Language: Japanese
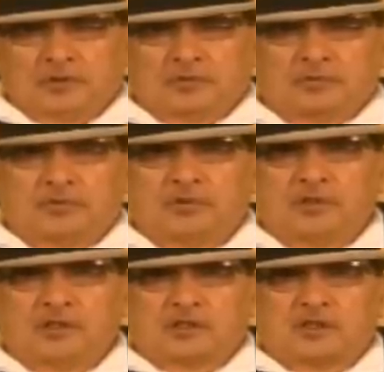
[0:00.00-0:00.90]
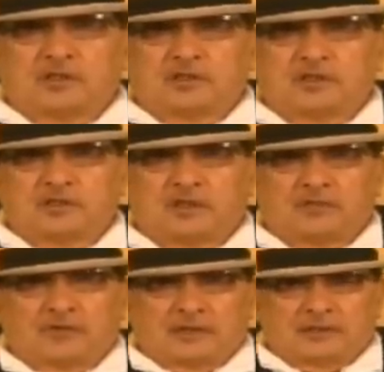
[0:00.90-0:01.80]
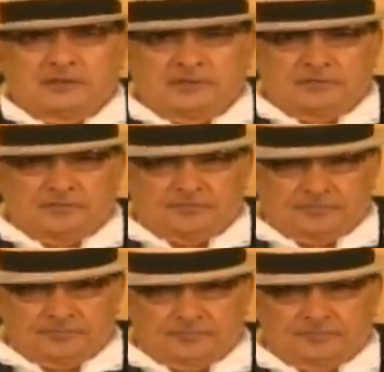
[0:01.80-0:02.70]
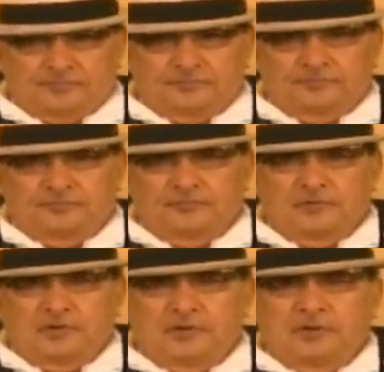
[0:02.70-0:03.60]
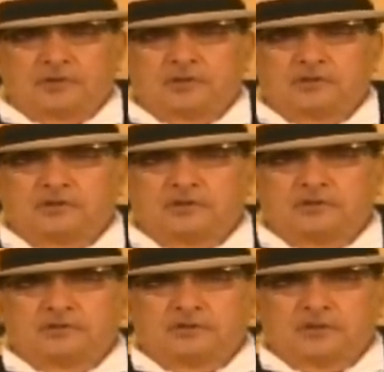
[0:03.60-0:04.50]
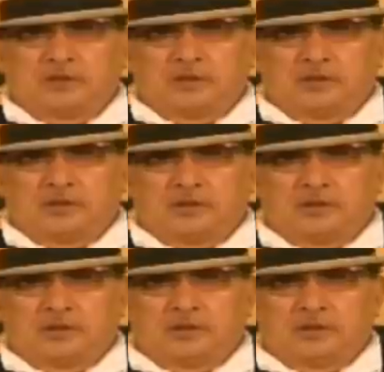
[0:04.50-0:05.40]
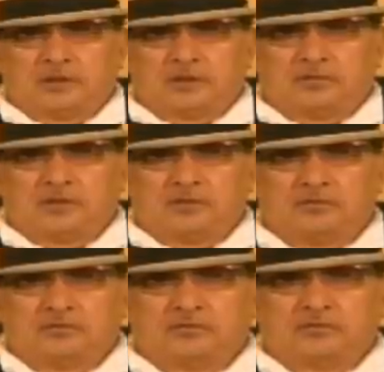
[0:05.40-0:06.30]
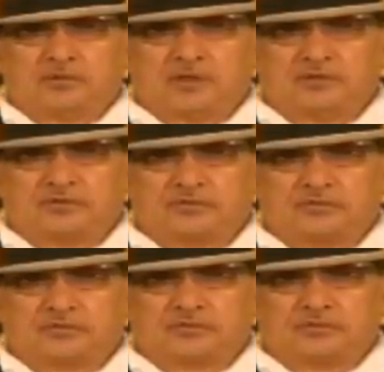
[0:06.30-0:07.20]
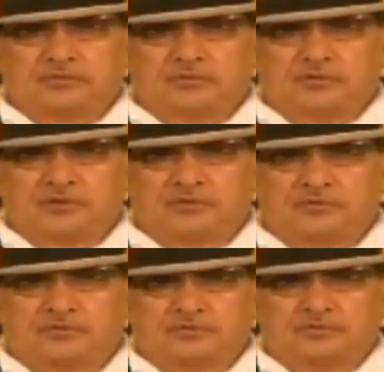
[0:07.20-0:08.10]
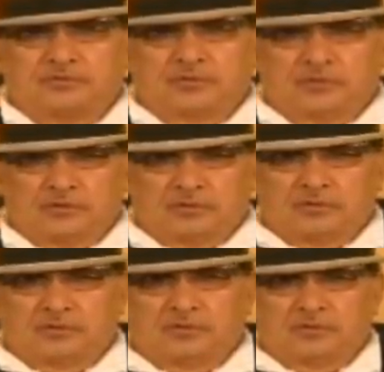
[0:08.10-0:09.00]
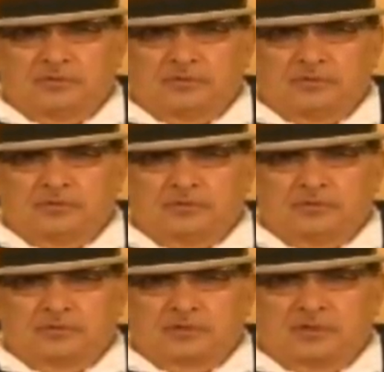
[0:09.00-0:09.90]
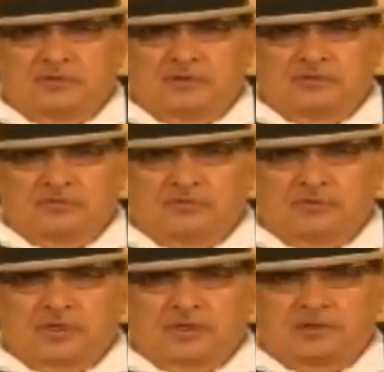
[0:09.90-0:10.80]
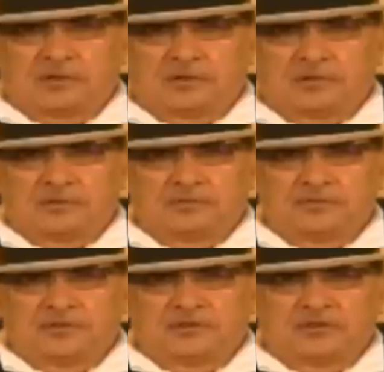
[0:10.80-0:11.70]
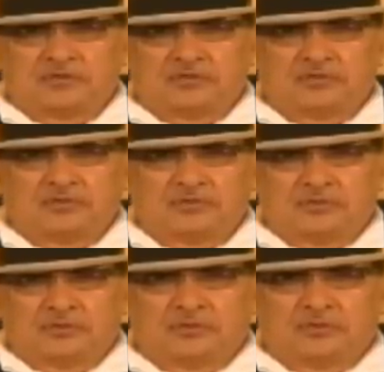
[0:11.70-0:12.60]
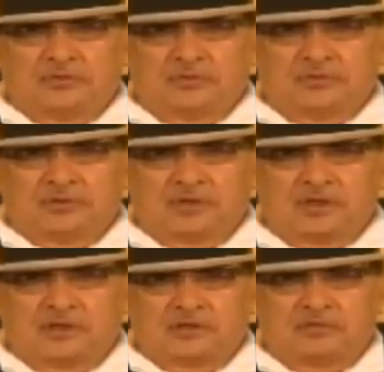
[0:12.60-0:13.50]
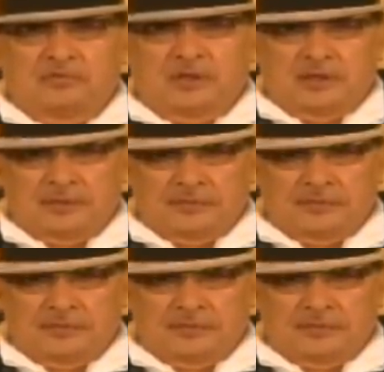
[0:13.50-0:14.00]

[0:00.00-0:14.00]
これが決定したわけです。で決定して、いわゆるルガンスクドネツクの側の全ての兵器は